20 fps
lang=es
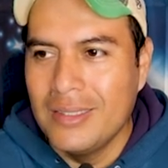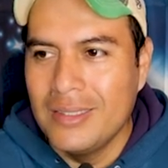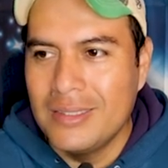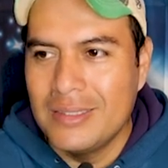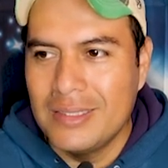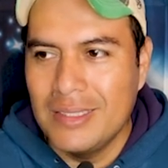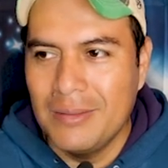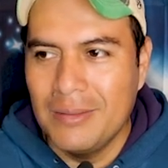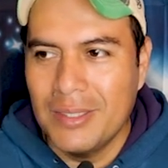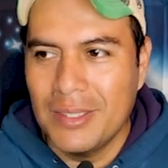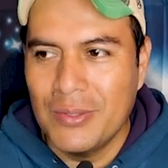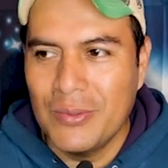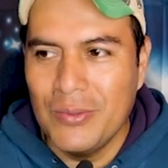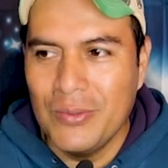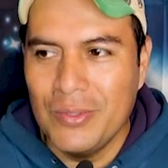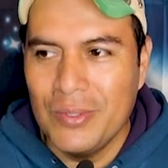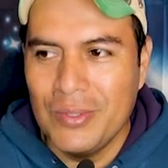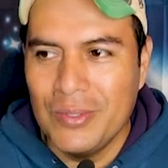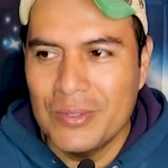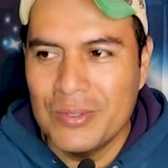Se ve
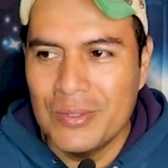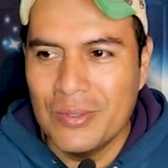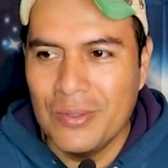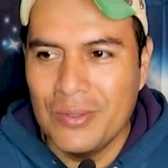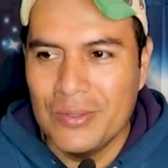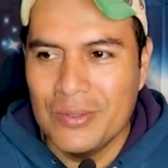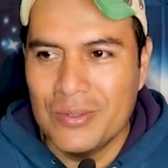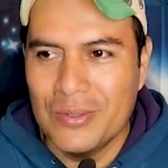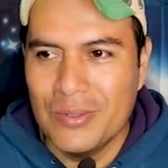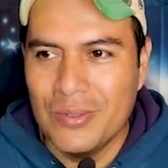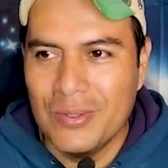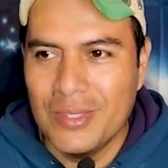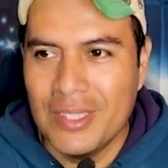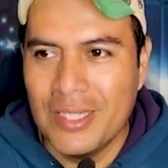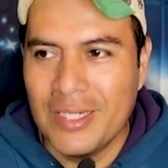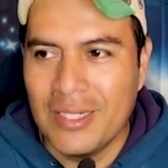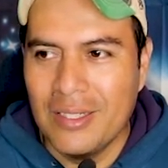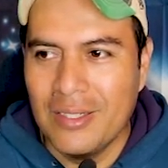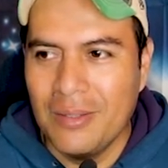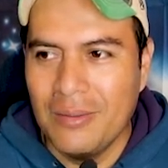curioso los
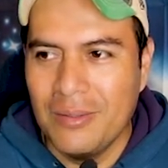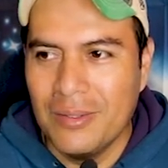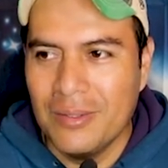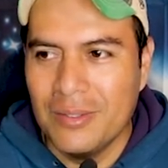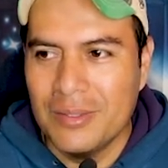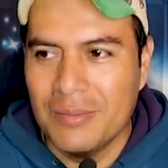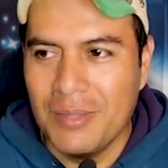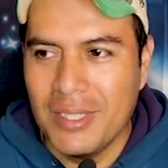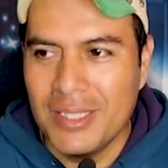todoterreno, em- amigos.